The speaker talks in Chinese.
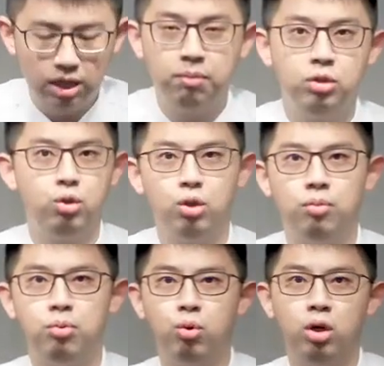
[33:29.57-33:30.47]
他们绝对
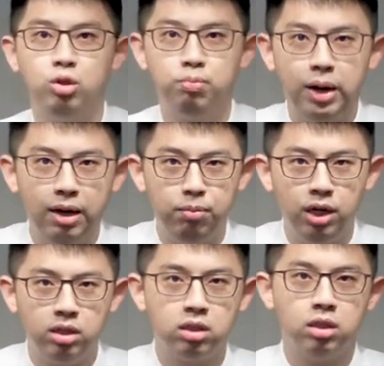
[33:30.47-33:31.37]
不会去拜
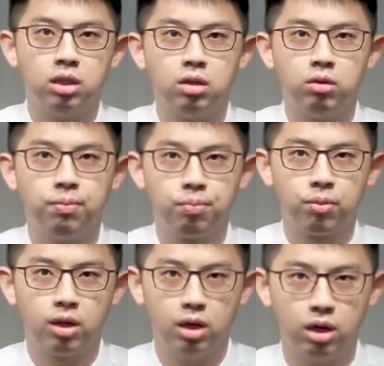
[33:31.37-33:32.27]
别神的哈，
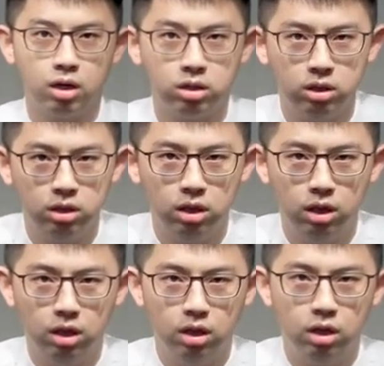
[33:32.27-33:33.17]
哎，可是
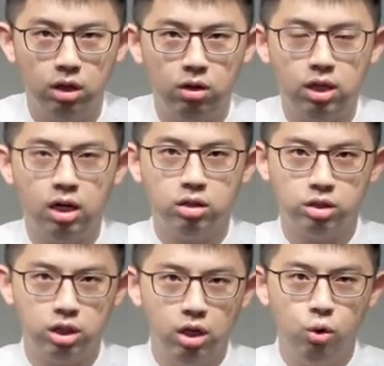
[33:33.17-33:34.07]
啊，当
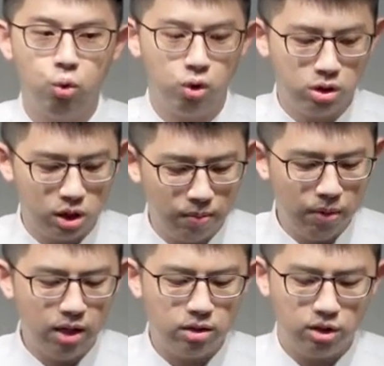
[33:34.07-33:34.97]
生活层
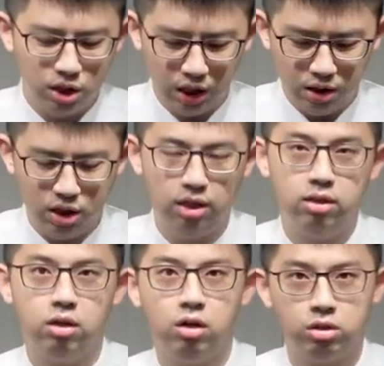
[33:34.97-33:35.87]
面渐渐
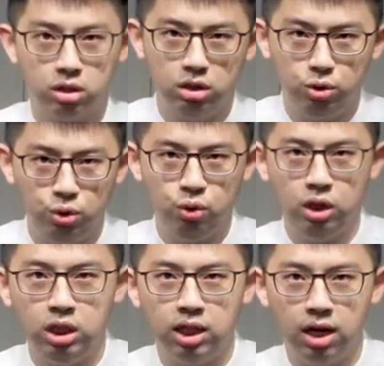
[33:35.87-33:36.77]
哦失去
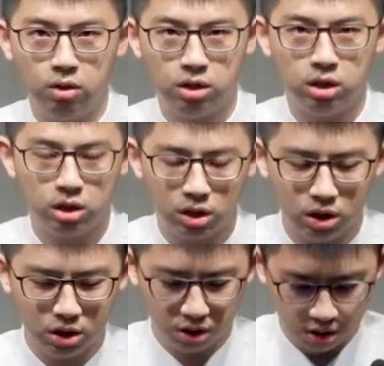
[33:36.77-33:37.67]
倚靠神的
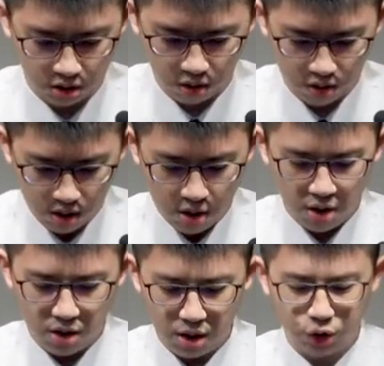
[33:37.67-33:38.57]
心的时候，
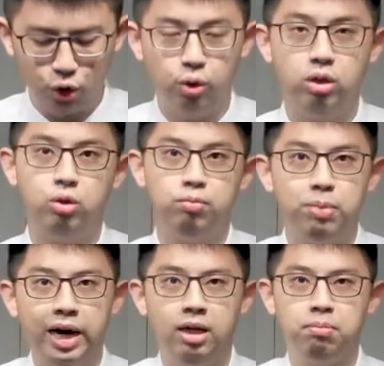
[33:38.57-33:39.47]
那就会去
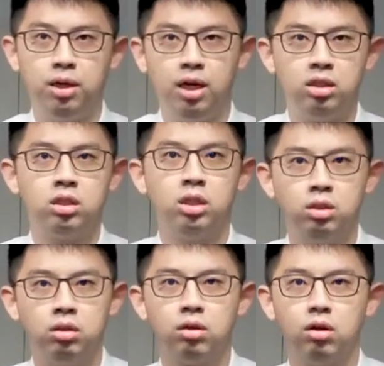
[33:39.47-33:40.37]
拜别神
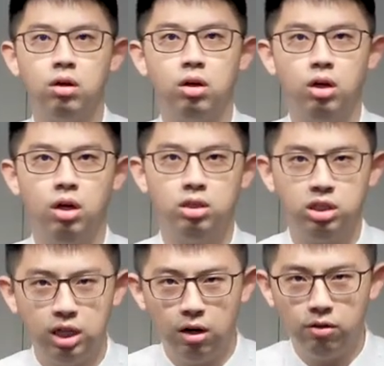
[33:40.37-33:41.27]
啊，
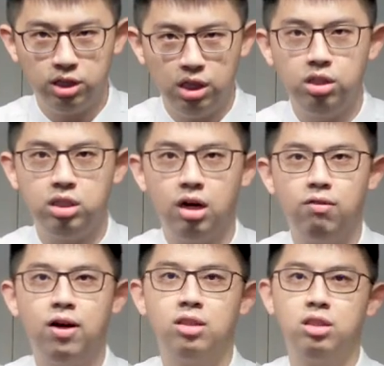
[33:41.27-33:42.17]
效先效
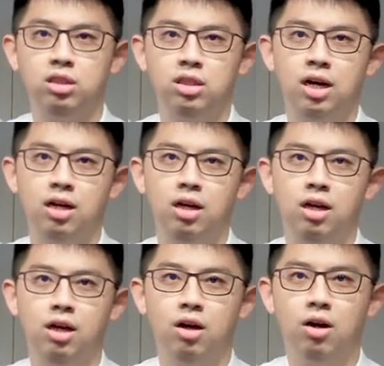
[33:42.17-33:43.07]
法其他
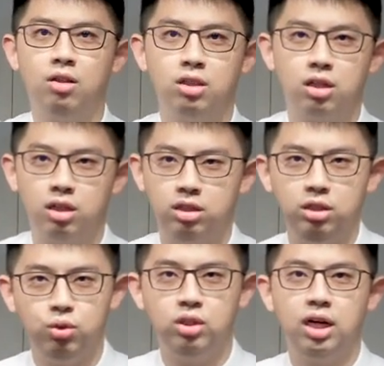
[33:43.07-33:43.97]
啊，这个进
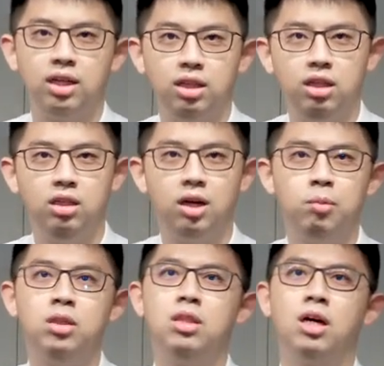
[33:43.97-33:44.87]
去迦南地他
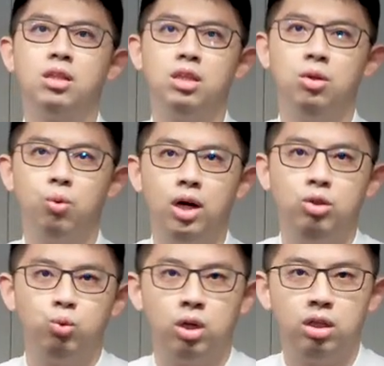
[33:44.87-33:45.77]
们当地外
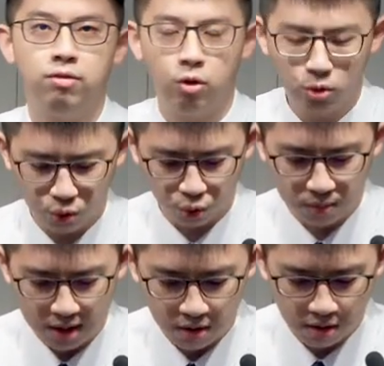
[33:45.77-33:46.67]
族人的风俗
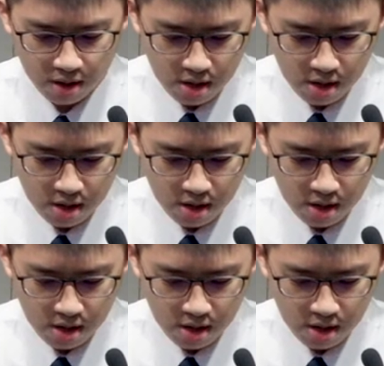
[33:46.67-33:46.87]
嘛哈。